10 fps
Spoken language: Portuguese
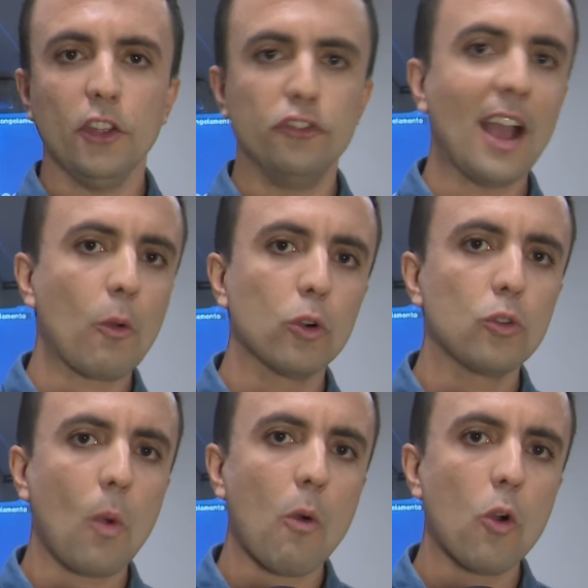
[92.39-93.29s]
De acordo
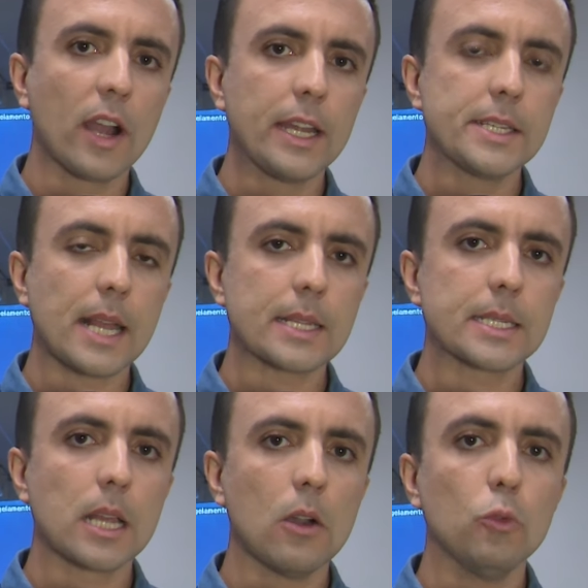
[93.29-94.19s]
com a
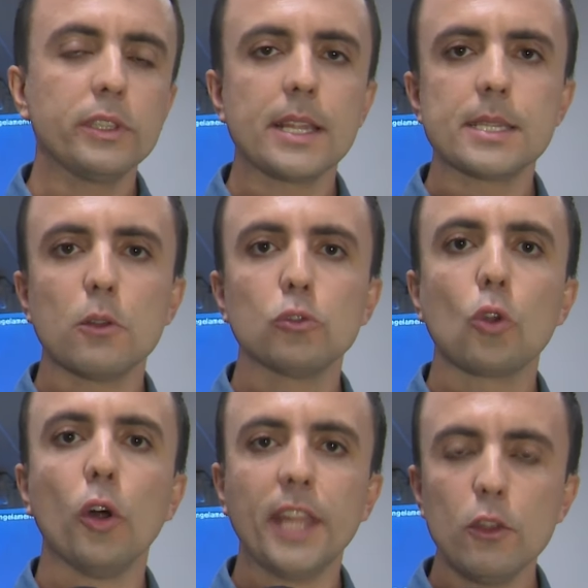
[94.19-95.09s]
organização, o terceiro
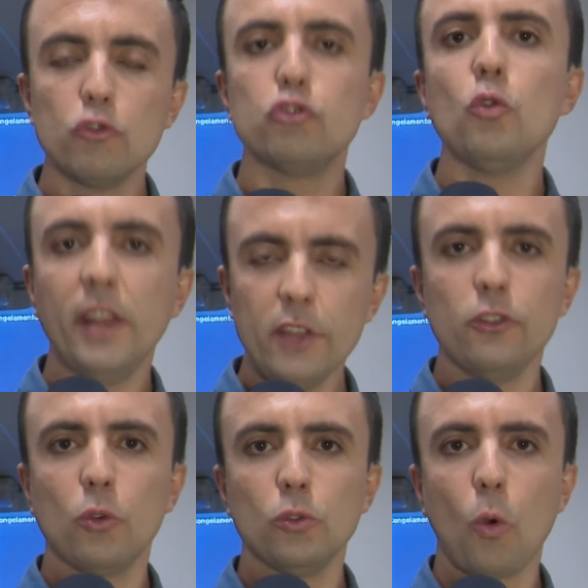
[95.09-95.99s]
torneio
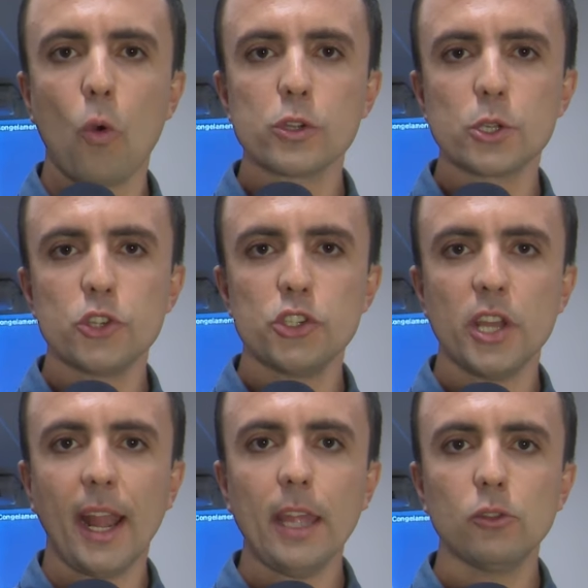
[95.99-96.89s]
jurídico do curso de
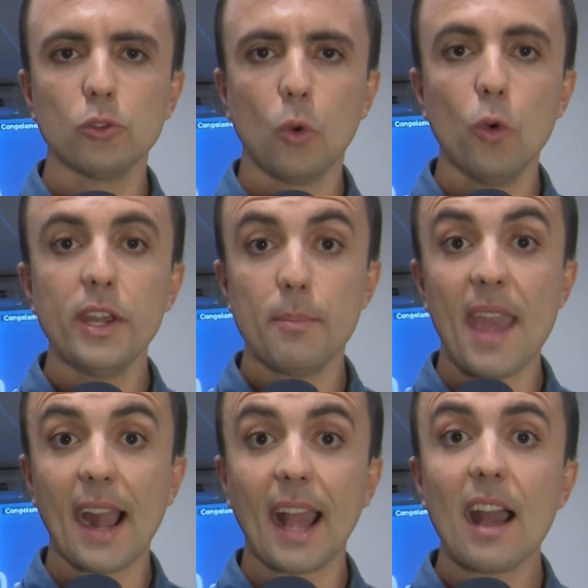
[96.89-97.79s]
Direito do
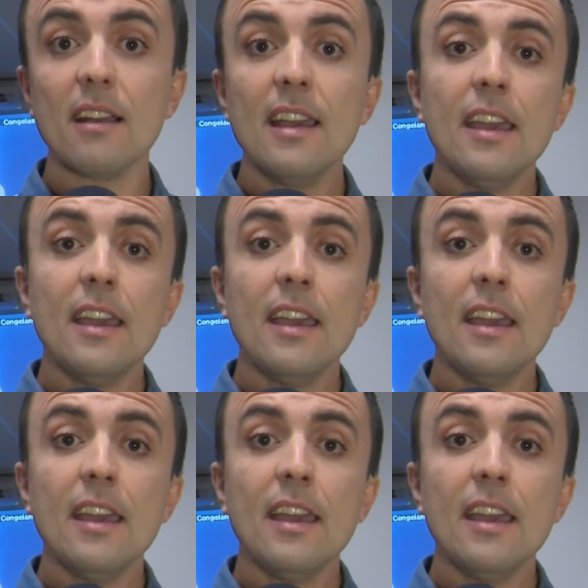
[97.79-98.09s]
UniBH